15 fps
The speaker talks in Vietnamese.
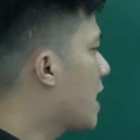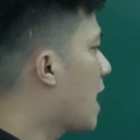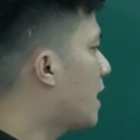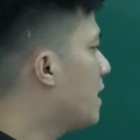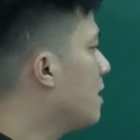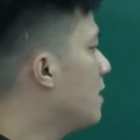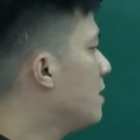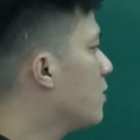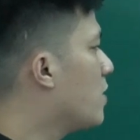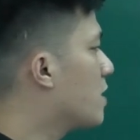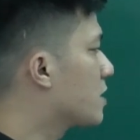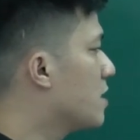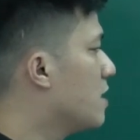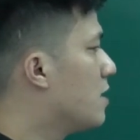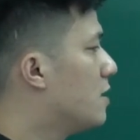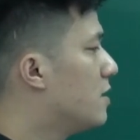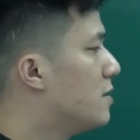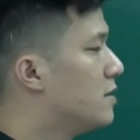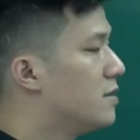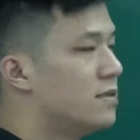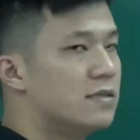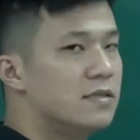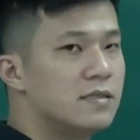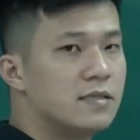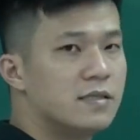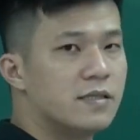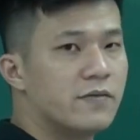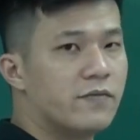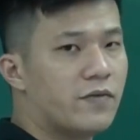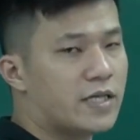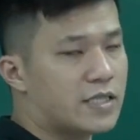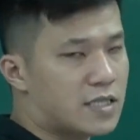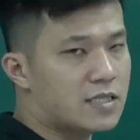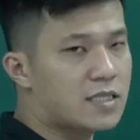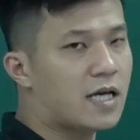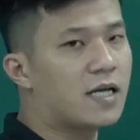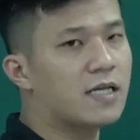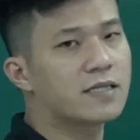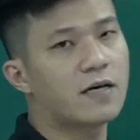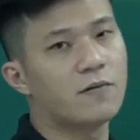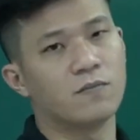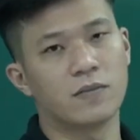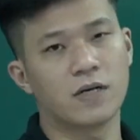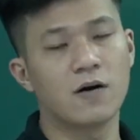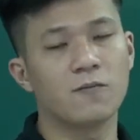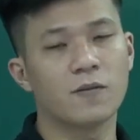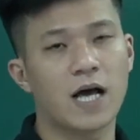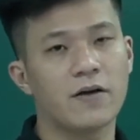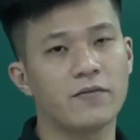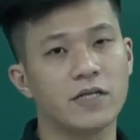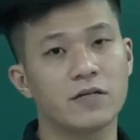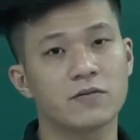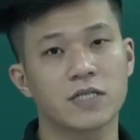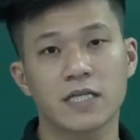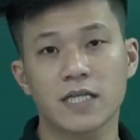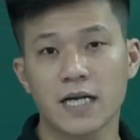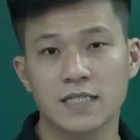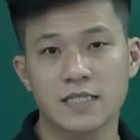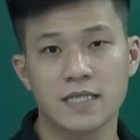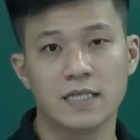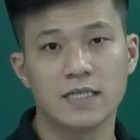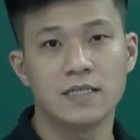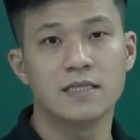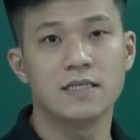ngắn hơn khoảng dương vậy chắc chắn là tổng cộng lại với nhau sẽ thành gì